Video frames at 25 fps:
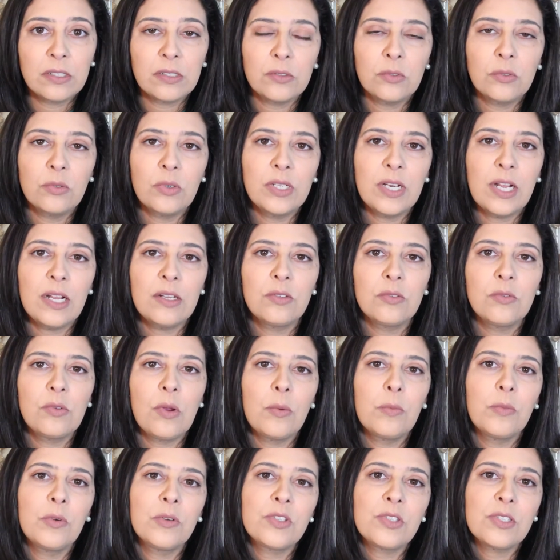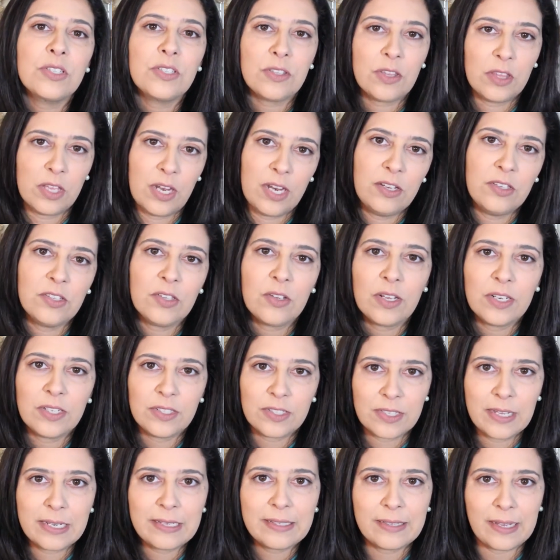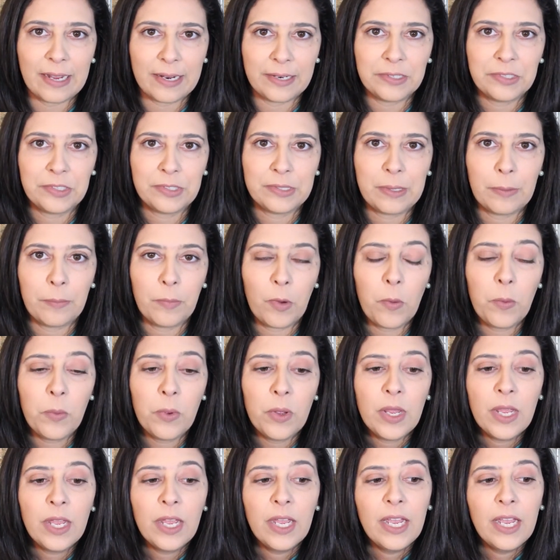no horário do almoço às 3 horas da tarde, tá bom?